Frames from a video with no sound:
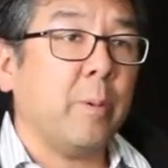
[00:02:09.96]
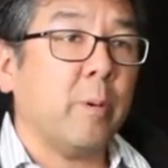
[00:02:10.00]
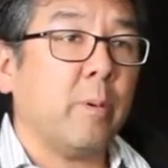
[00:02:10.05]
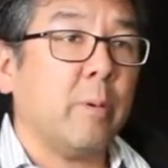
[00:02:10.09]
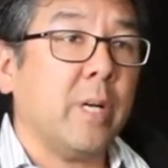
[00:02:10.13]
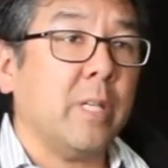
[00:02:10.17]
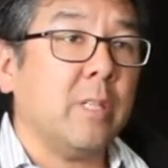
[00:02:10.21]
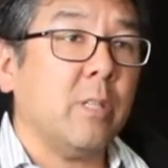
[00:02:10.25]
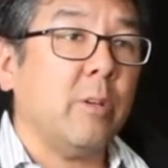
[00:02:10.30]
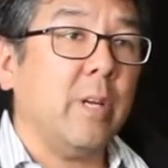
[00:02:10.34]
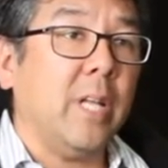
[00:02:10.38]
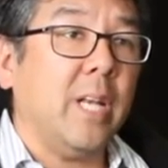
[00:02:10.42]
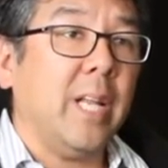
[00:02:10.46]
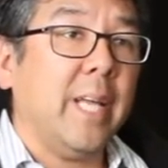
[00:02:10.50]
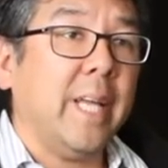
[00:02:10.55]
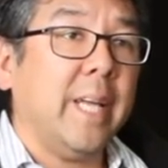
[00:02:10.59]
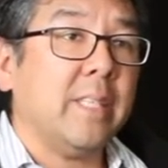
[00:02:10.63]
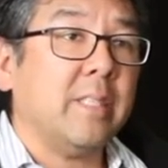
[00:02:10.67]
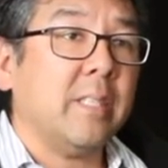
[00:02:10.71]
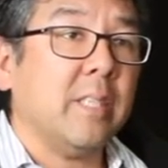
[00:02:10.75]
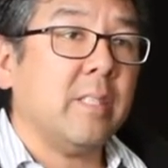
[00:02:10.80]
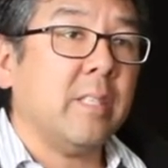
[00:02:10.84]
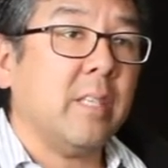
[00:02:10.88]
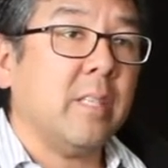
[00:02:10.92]
probando el
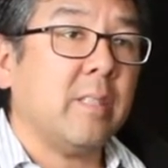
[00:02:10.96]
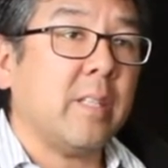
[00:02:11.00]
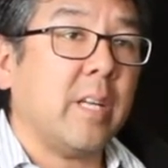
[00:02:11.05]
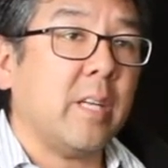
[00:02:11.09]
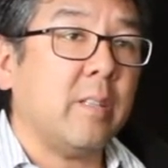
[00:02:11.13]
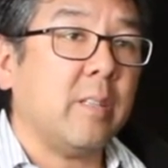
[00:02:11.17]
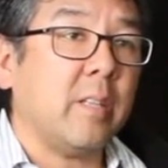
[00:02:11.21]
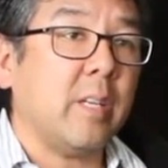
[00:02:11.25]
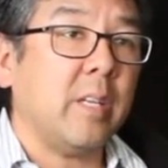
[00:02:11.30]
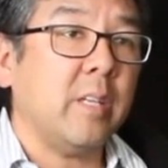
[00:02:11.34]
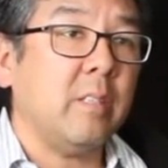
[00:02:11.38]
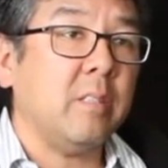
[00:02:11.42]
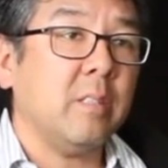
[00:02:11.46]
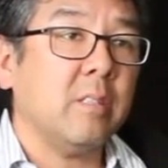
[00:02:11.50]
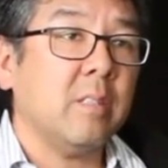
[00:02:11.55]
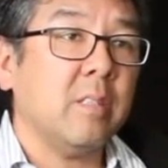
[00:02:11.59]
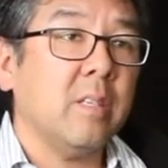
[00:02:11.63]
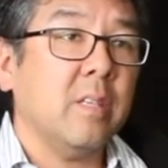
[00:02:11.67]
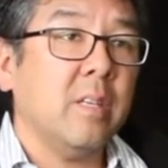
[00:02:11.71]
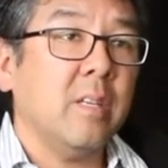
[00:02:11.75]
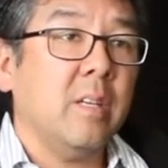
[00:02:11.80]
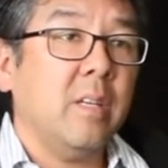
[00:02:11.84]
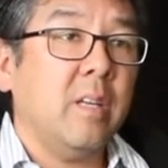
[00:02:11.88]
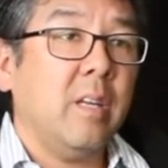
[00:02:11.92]
E63,
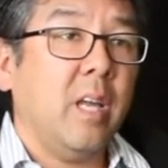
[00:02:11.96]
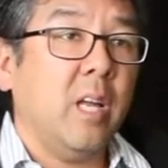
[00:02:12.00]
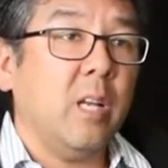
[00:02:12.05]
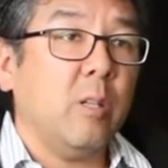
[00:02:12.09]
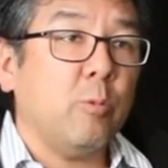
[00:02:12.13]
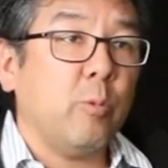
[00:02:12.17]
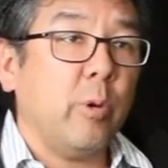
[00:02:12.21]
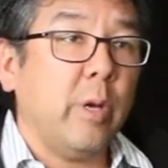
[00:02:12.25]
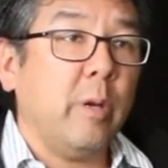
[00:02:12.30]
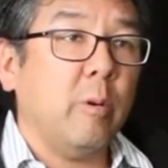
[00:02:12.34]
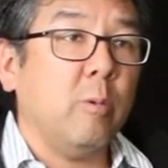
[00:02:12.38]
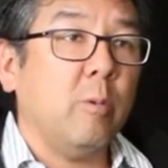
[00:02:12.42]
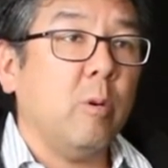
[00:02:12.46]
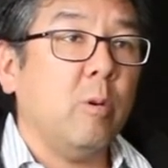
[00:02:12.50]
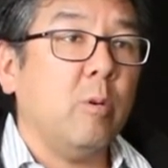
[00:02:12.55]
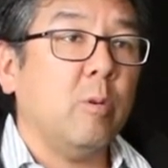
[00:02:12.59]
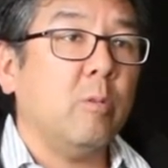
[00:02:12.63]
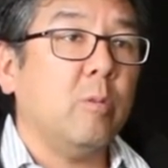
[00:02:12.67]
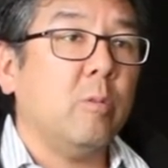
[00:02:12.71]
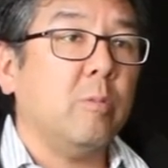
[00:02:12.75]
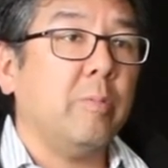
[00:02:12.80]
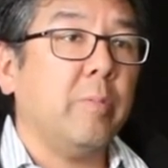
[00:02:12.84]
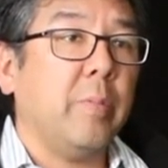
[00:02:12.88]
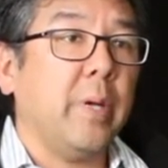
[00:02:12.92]
el nuevo,
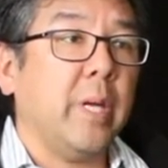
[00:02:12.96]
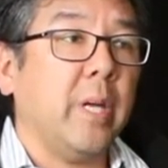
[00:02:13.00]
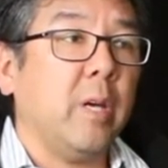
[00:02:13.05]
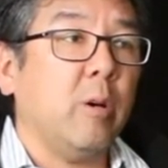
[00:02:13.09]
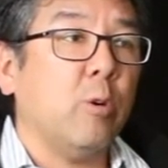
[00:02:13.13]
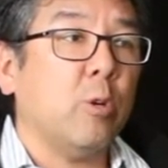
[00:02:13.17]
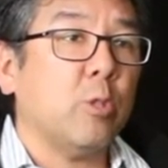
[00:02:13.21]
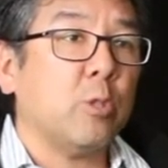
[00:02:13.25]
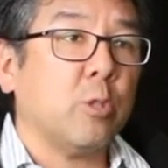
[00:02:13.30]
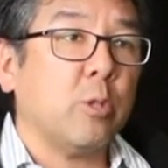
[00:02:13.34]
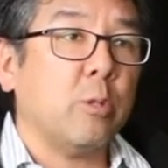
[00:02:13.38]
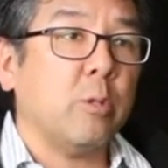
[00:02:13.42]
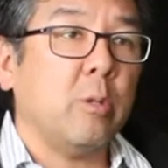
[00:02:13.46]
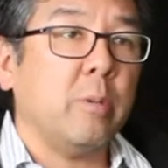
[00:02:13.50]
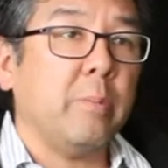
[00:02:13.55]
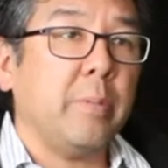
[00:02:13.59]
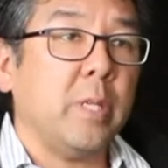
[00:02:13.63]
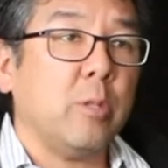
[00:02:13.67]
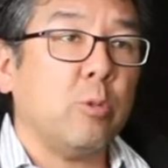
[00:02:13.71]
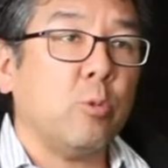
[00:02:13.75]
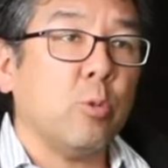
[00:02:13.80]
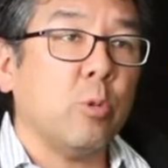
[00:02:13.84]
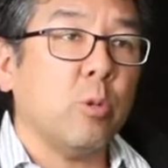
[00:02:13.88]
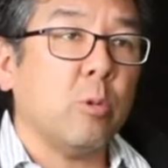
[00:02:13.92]
un b 8
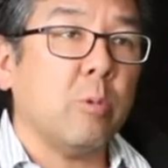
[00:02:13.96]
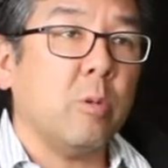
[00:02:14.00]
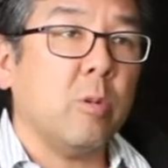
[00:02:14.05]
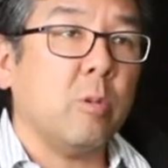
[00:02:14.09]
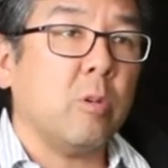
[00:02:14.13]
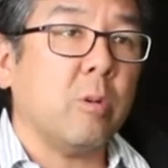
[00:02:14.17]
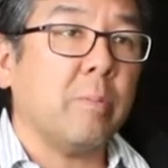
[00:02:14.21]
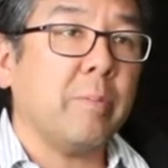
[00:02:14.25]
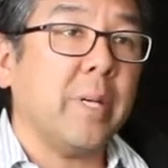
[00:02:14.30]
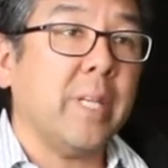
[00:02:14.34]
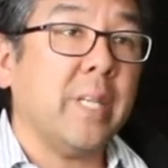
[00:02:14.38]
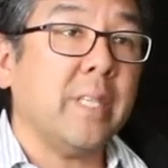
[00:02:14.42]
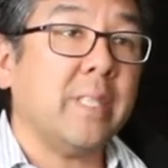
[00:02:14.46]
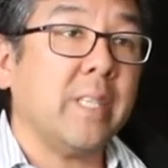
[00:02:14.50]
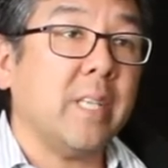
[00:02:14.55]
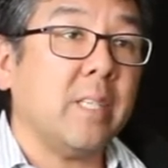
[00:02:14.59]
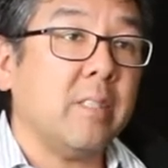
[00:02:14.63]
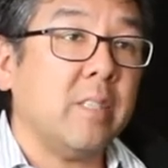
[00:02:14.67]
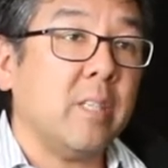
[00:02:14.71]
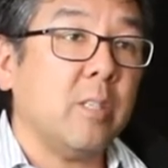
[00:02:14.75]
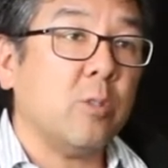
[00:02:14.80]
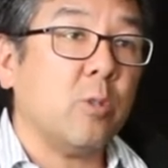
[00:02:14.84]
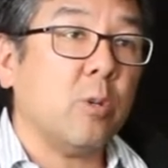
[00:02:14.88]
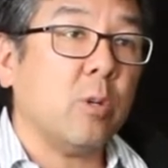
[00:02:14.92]
biturbo con más de
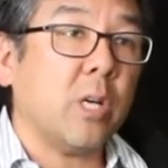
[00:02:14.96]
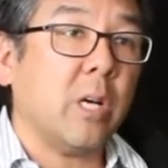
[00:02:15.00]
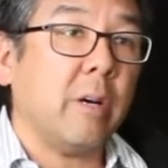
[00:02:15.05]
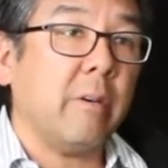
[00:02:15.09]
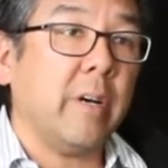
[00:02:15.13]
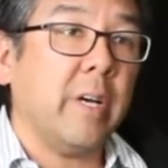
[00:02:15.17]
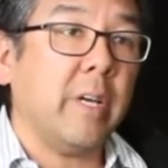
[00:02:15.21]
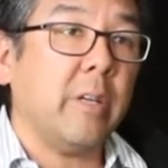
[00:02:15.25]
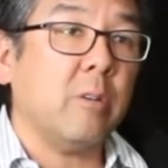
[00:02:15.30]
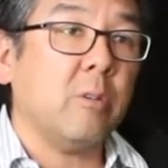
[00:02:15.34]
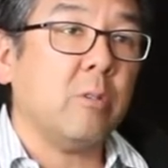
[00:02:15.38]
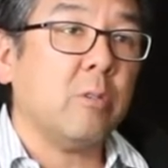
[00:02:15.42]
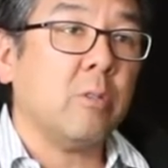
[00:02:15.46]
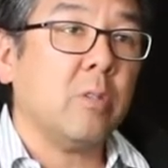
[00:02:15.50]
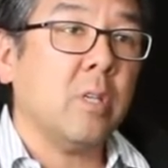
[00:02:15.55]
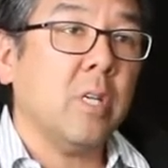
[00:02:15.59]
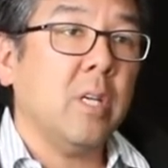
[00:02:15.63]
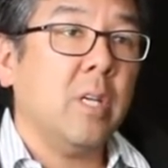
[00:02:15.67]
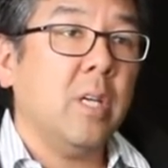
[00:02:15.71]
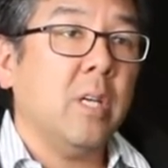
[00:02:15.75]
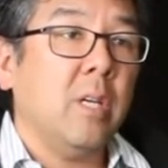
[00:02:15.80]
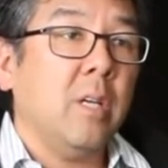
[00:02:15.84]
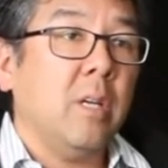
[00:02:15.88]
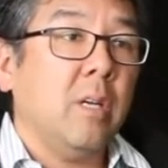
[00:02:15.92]
600 caballos
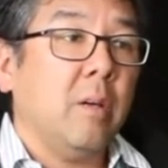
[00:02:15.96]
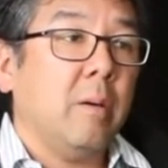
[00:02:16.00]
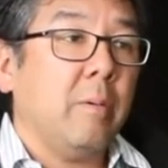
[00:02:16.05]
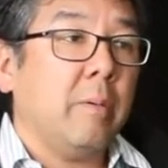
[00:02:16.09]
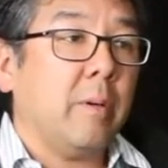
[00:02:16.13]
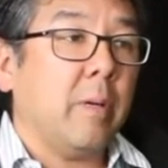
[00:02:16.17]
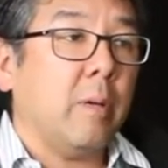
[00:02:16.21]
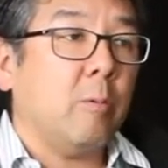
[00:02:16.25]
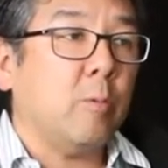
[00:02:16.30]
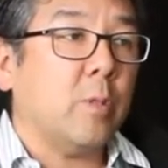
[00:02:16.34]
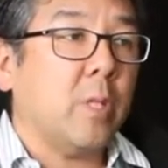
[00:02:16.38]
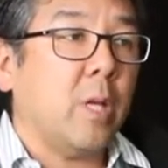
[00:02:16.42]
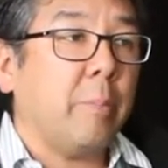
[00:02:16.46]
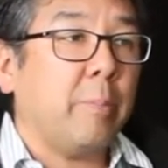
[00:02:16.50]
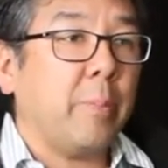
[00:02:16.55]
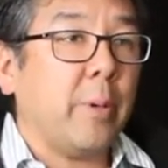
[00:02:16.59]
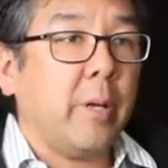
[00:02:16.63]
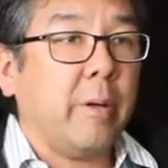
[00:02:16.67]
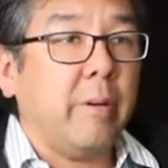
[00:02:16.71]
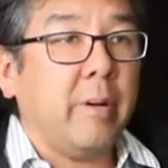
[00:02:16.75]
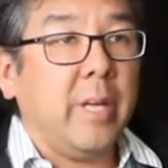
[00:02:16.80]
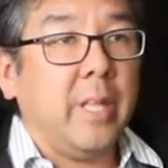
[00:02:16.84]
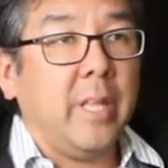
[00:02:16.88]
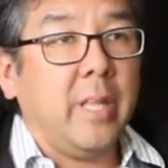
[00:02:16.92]
en una
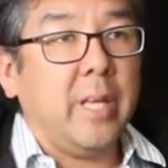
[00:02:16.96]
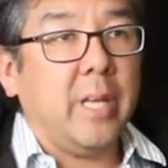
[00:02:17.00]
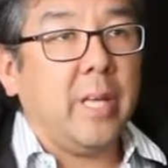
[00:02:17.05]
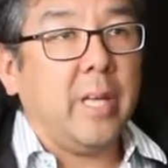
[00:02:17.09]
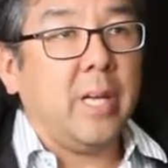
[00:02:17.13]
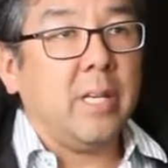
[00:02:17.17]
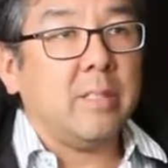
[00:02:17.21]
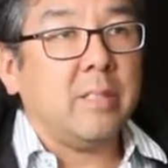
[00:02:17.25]
prueba de